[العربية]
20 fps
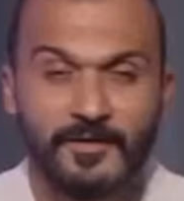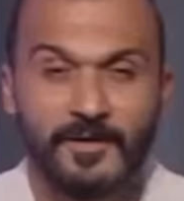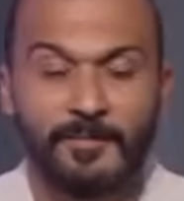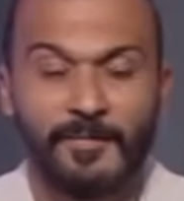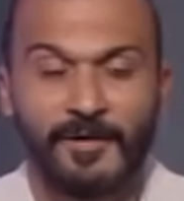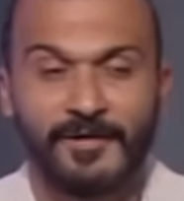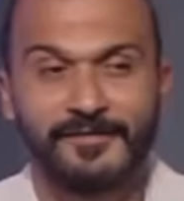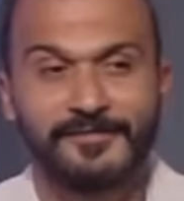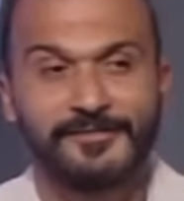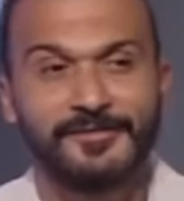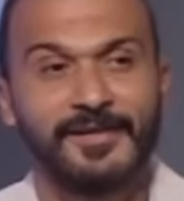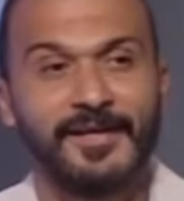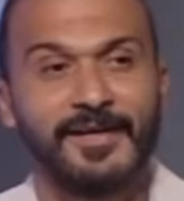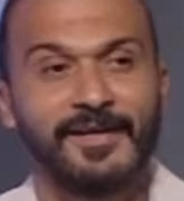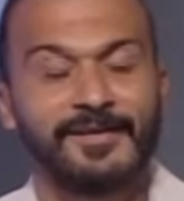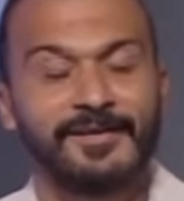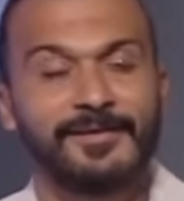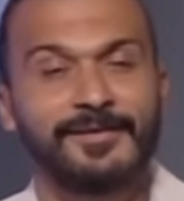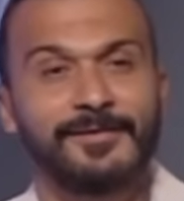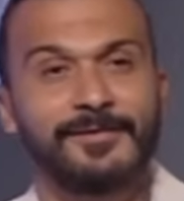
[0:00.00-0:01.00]
طبعا
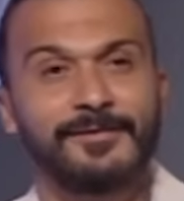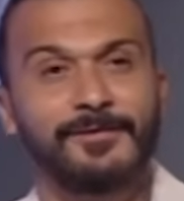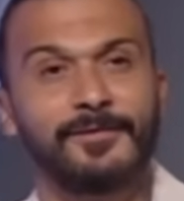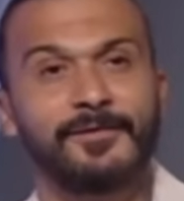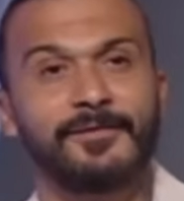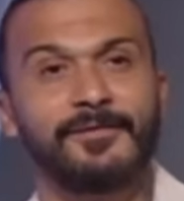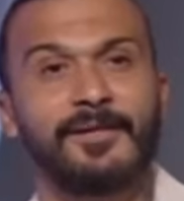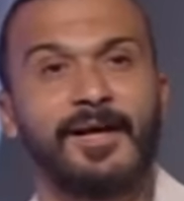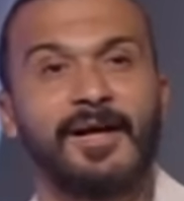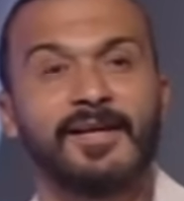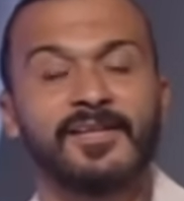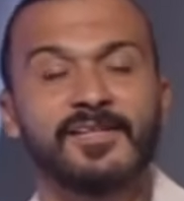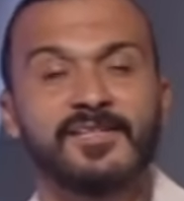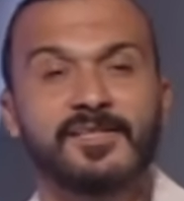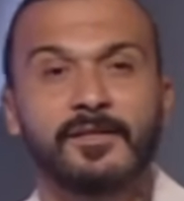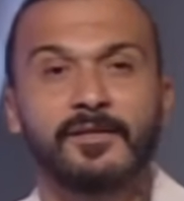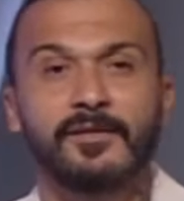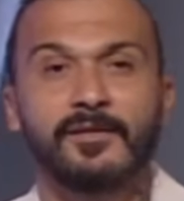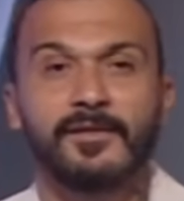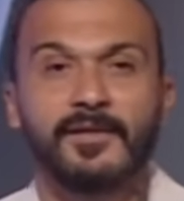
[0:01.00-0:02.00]
يعني
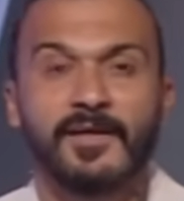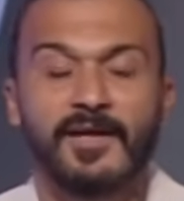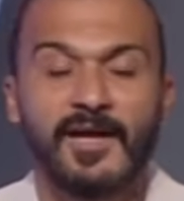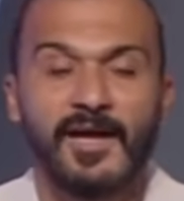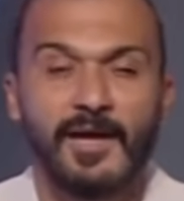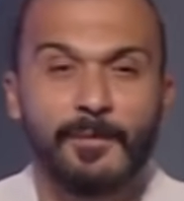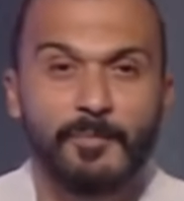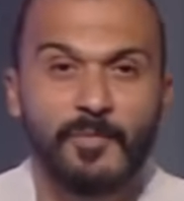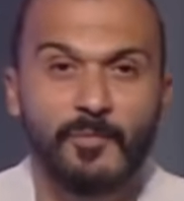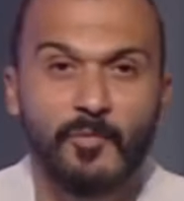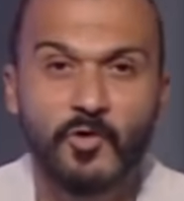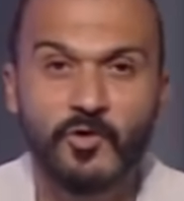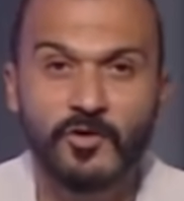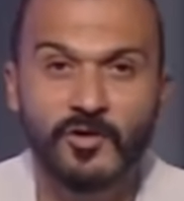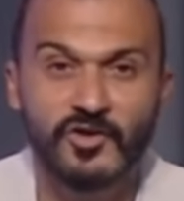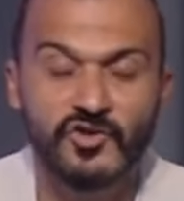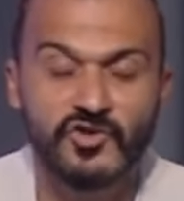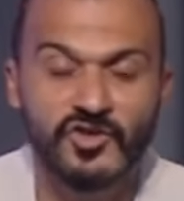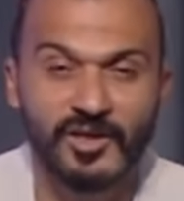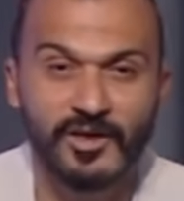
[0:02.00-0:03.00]
الحدث الاهم
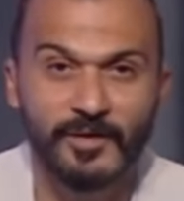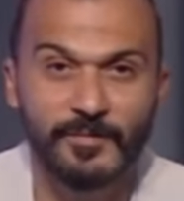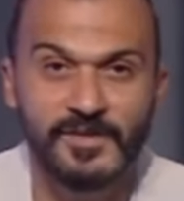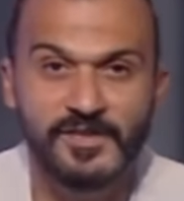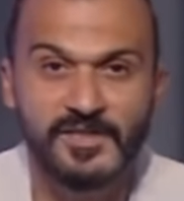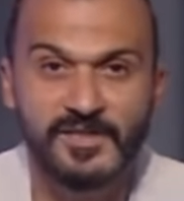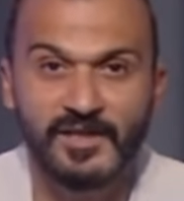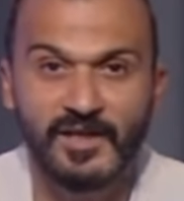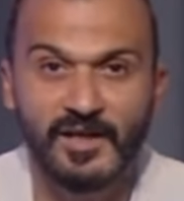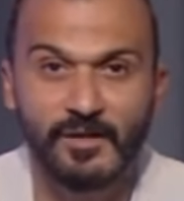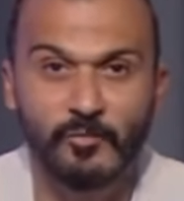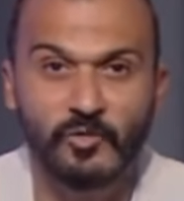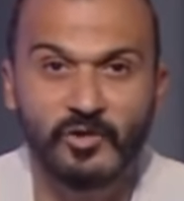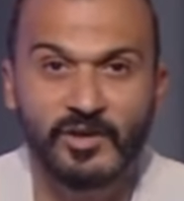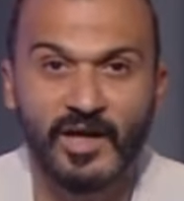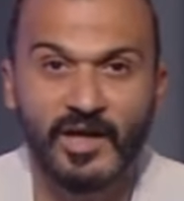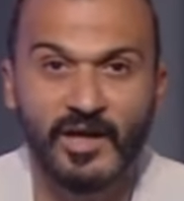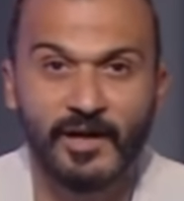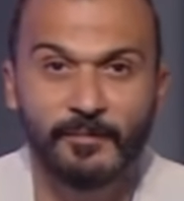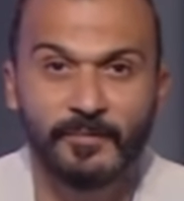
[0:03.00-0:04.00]
بكره ان شاء الله باذن الله
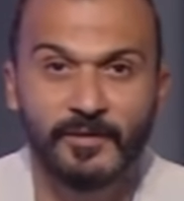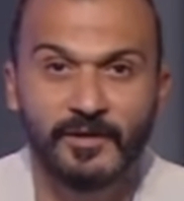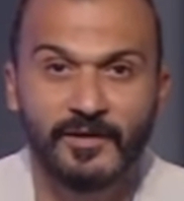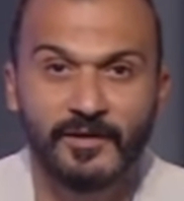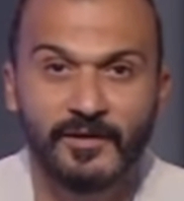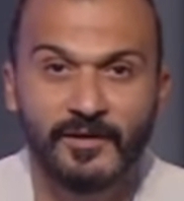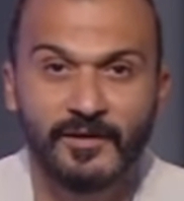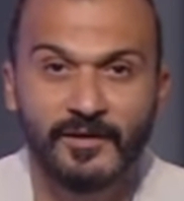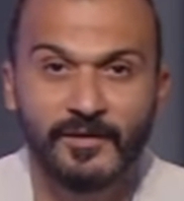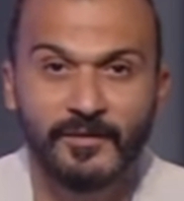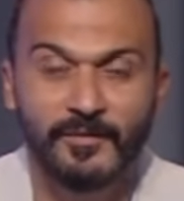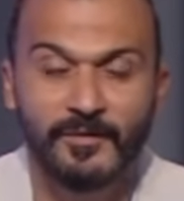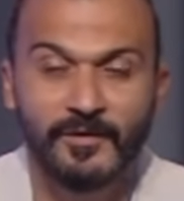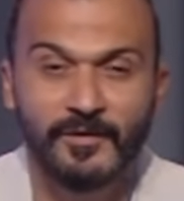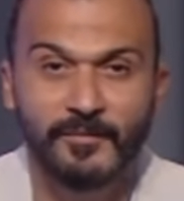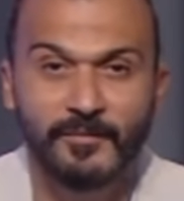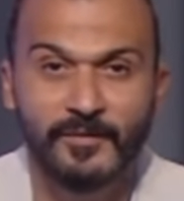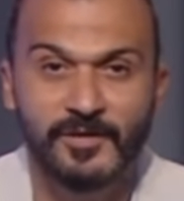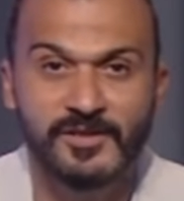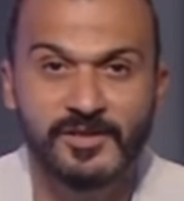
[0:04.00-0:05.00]
المنتخب
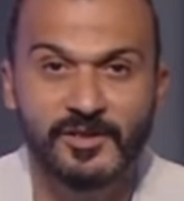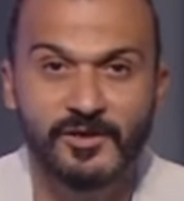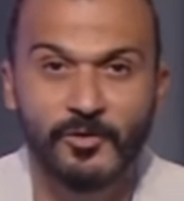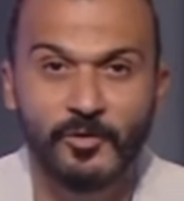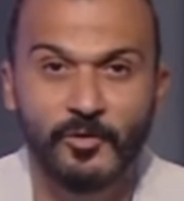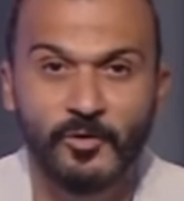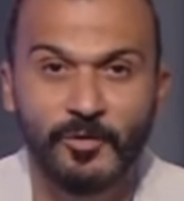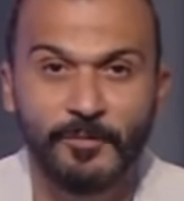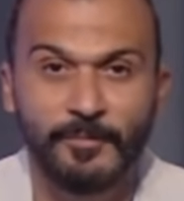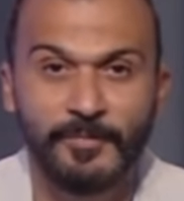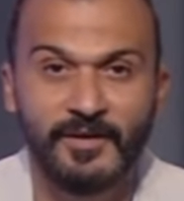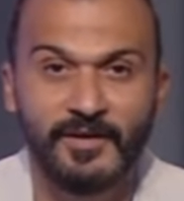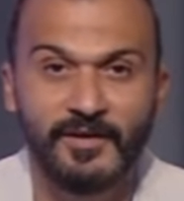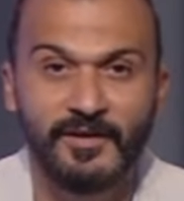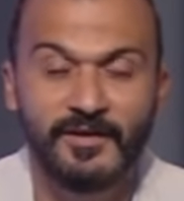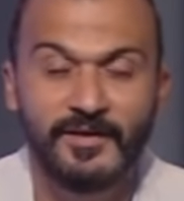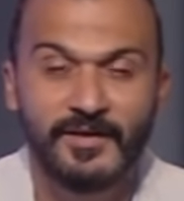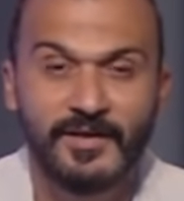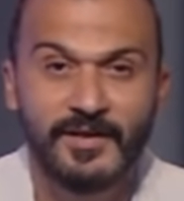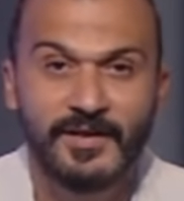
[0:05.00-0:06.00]
المصري
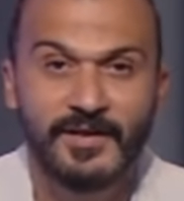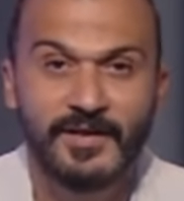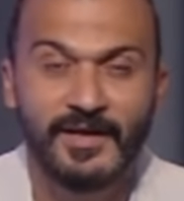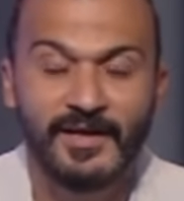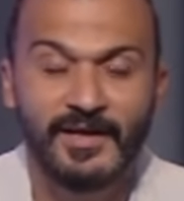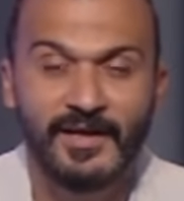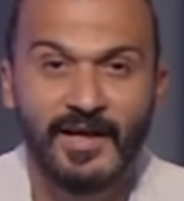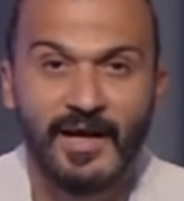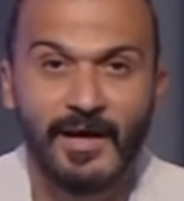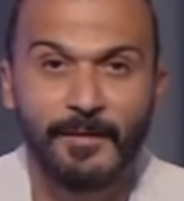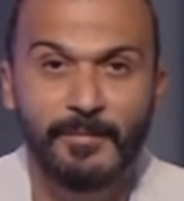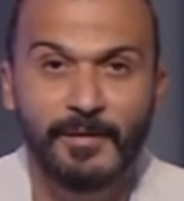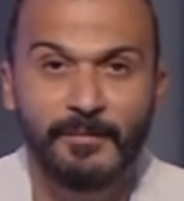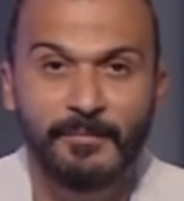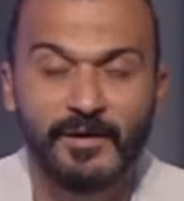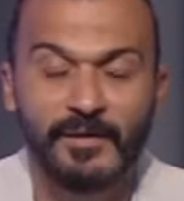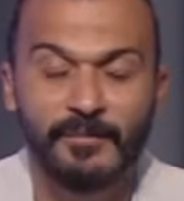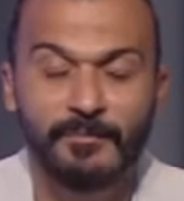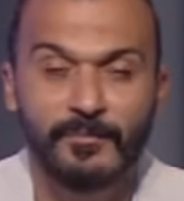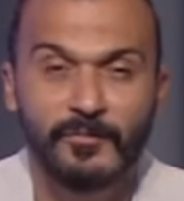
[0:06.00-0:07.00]
الاولمبي هيلعب
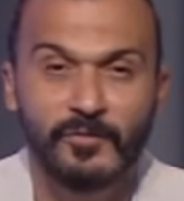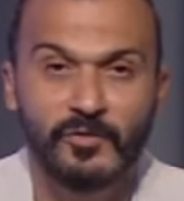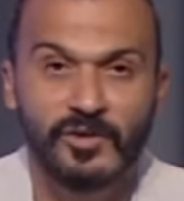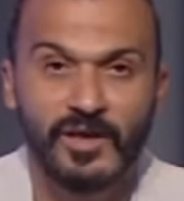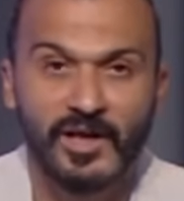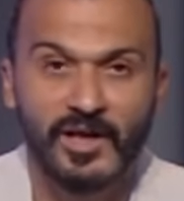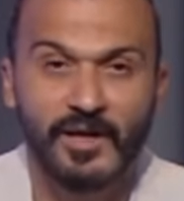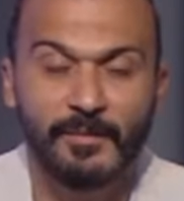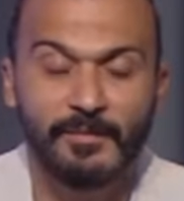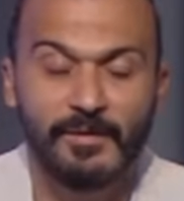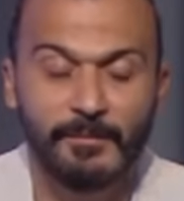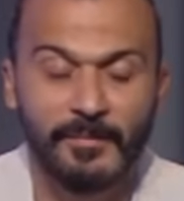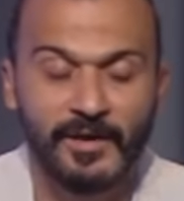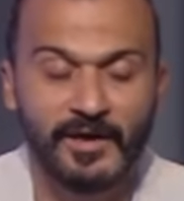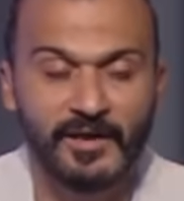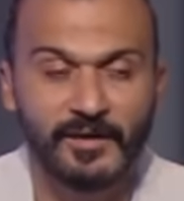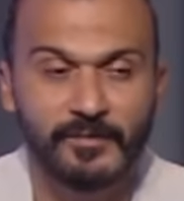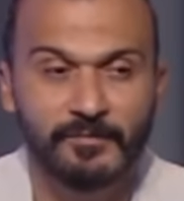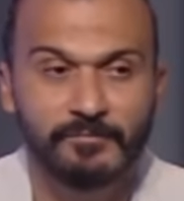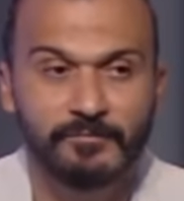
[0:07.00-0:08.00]
امام منتخب
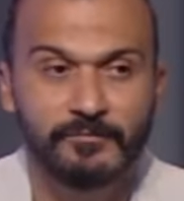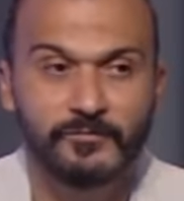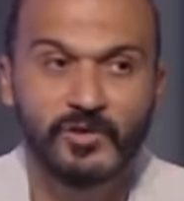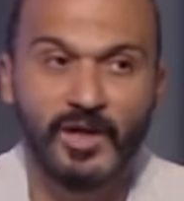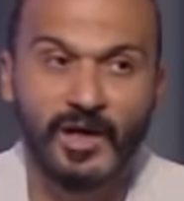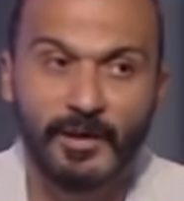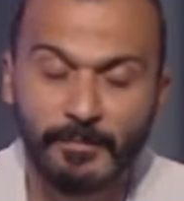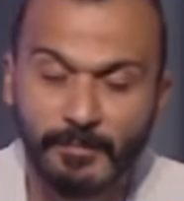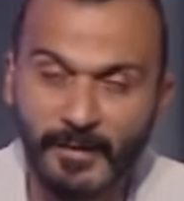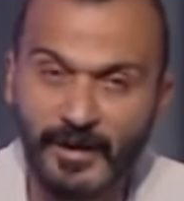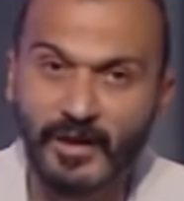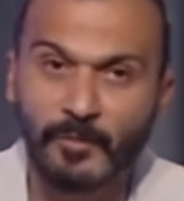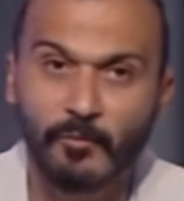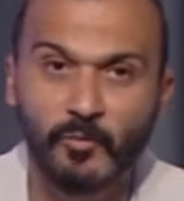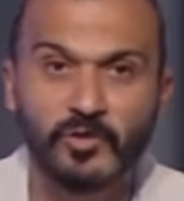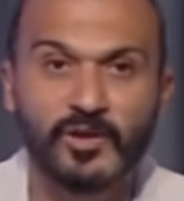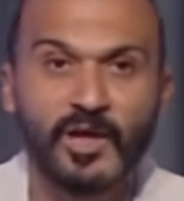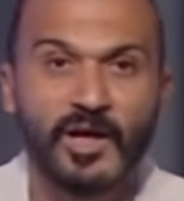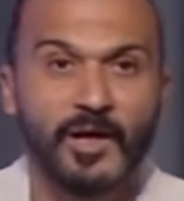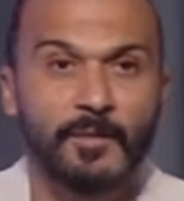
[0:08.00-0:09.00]
المغرب منتخب المغرب
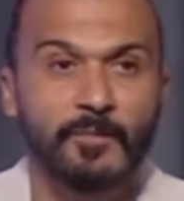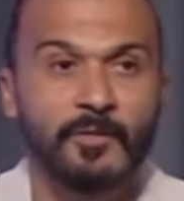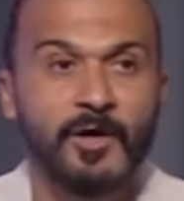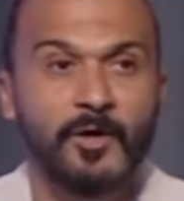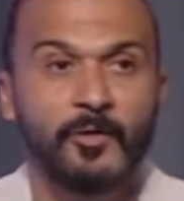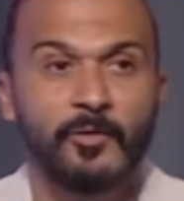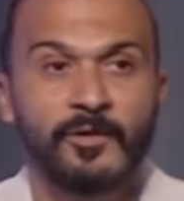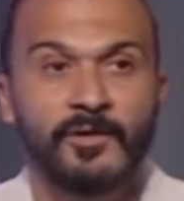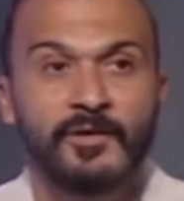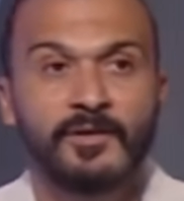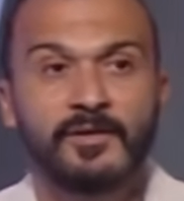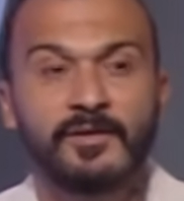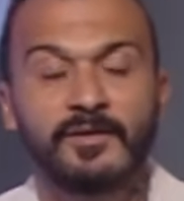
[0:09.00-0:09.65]
منتخب قوي